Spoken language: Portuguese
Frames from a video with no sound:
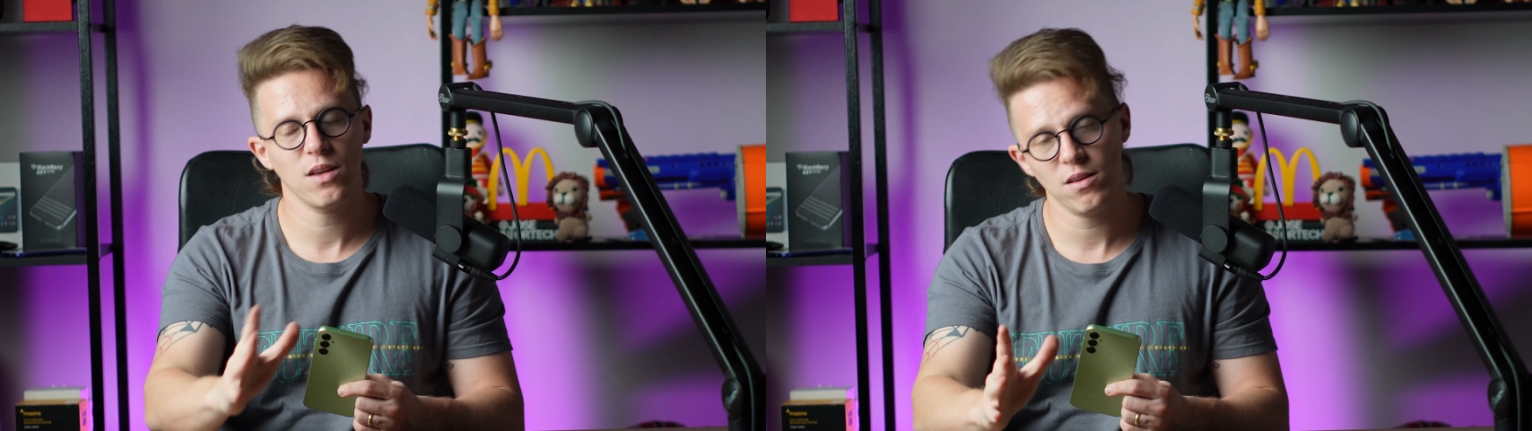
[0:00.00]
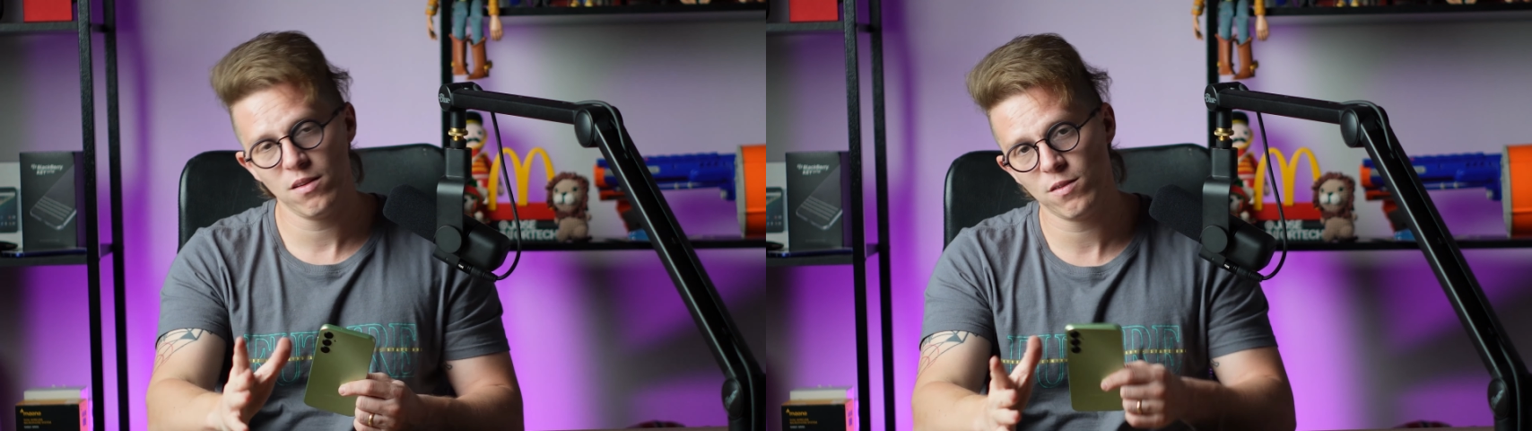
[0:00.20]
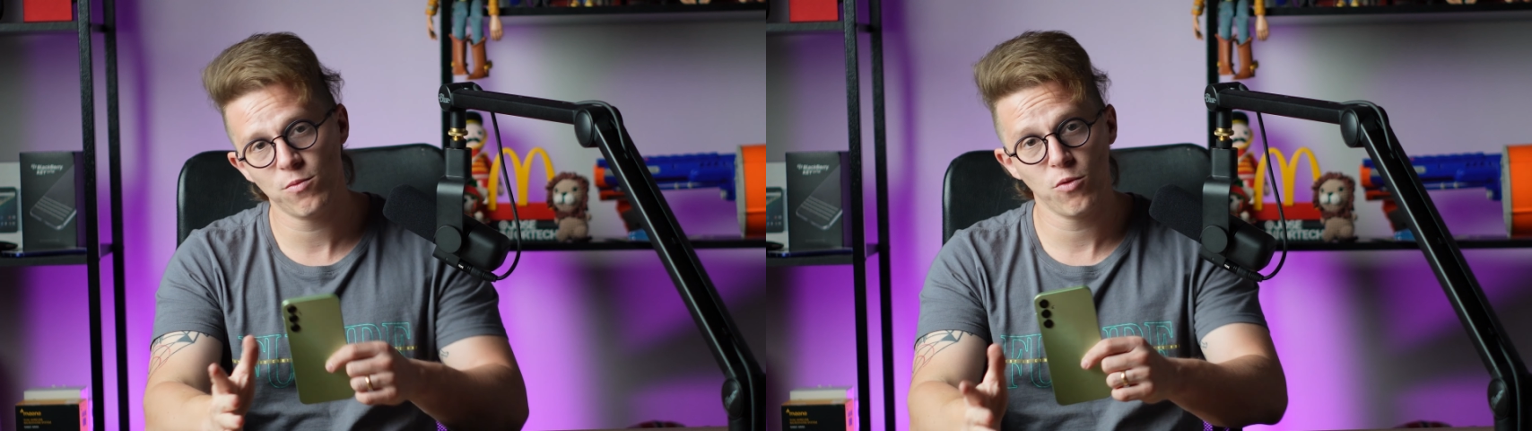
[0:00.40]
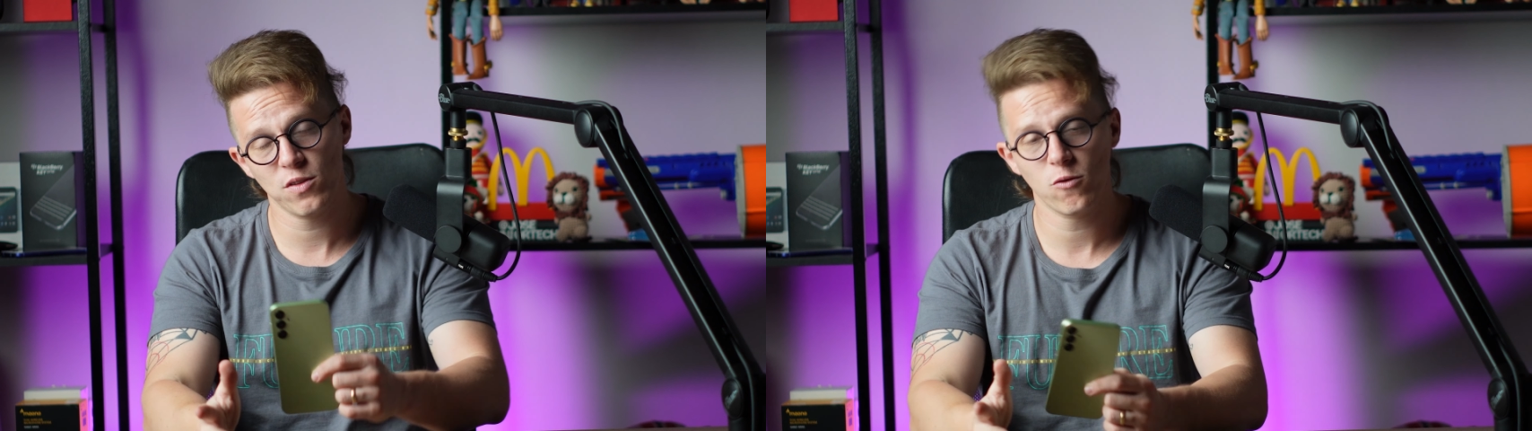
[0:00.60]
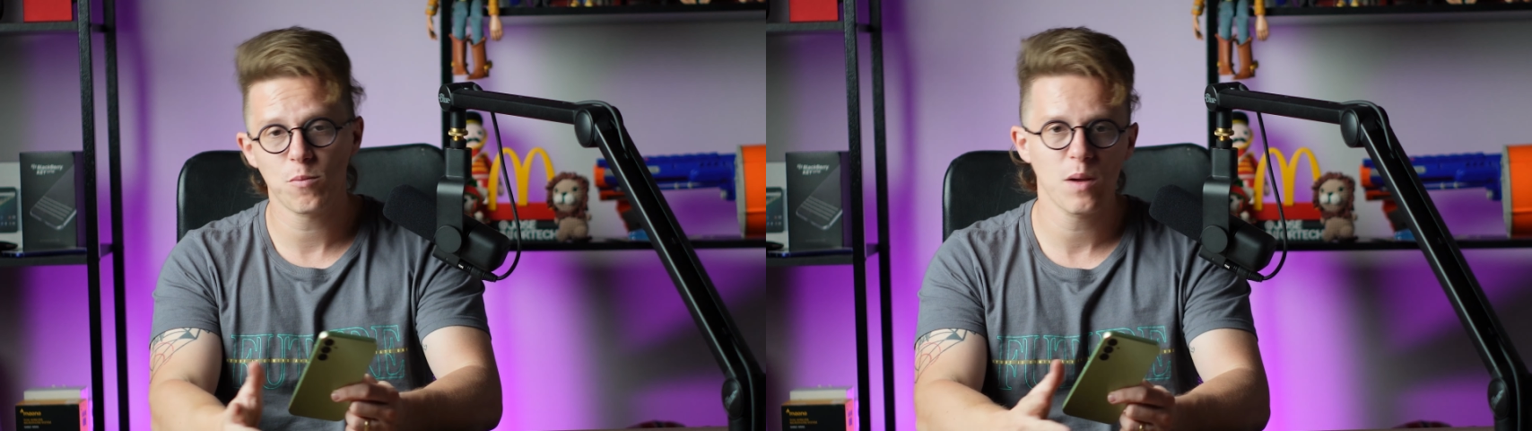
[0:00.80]
e se
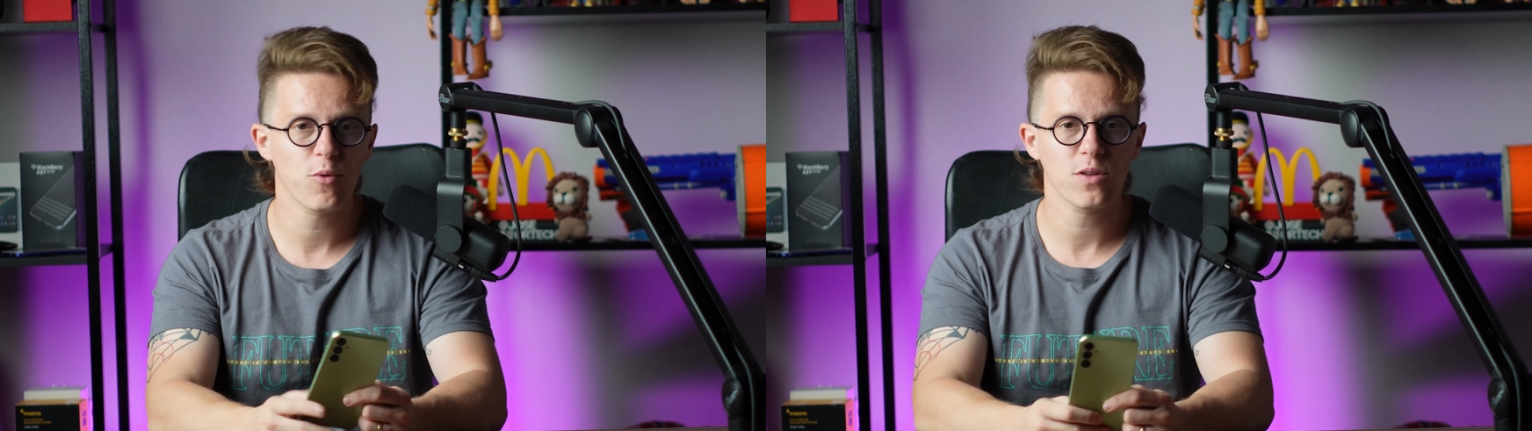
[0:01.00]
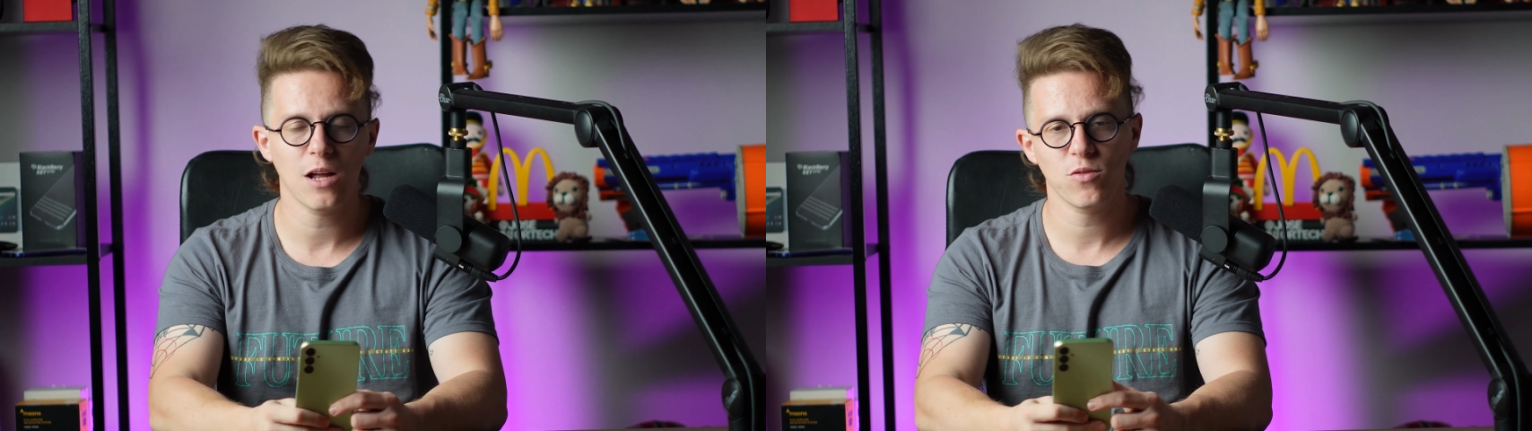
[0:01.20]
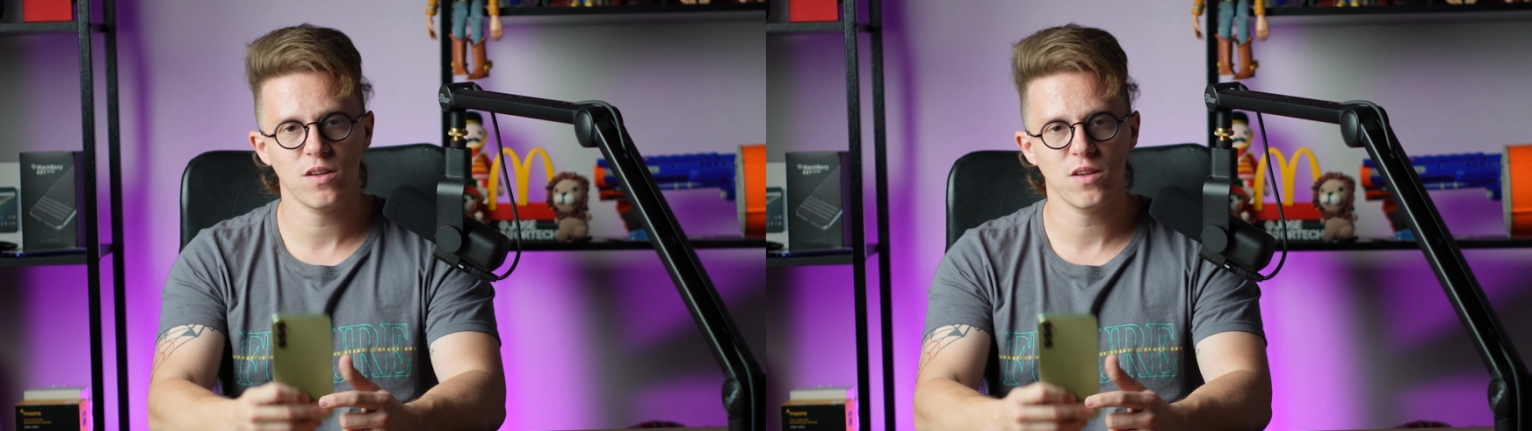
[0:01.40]
você comprar importado,